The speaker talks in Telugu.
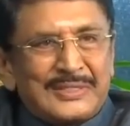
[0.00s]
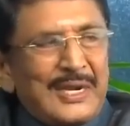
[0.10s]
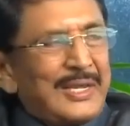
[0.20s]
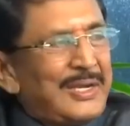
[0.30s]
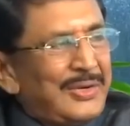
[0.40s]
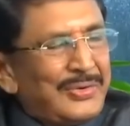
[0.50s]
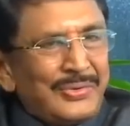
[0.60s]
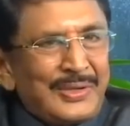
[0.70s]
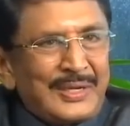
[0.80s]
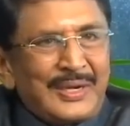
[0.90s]
వైసరాయికి ఇటు
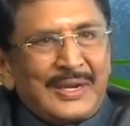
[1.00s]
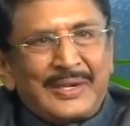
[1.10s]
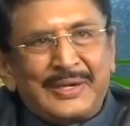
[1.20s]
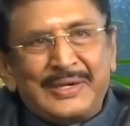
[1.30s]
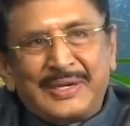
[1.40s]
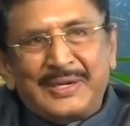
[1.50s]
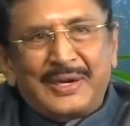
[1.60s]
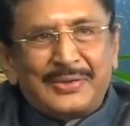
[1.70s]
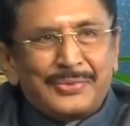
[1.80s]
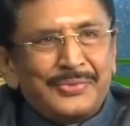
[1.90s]
ఇంటి ఇంటికి
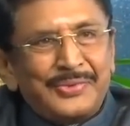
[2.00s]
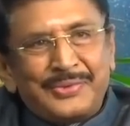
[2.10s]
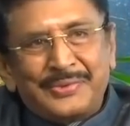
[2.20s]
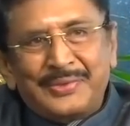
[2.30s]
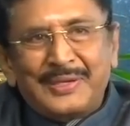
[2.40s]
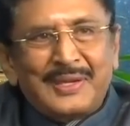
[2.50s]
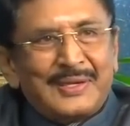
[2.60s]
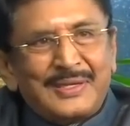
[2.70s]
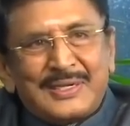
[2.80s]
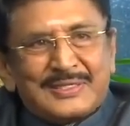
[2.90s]
అటు ఇటు తిరిగి
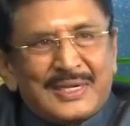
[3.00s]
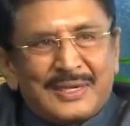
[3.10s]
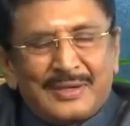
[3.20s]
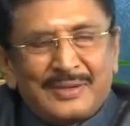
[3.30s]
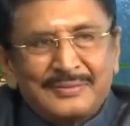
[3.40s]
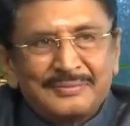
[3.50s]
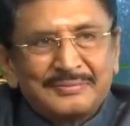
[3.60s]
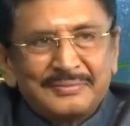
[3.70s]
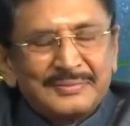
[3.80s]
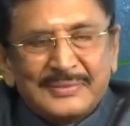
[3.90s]
అన్ని చేసాం కానీ
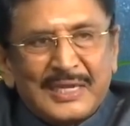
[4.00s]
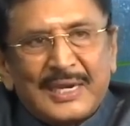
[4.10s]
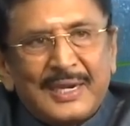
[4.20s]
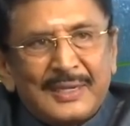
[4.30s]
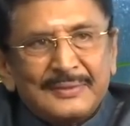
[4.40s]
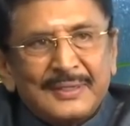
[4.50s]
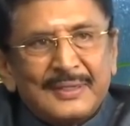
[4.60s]
జరగలే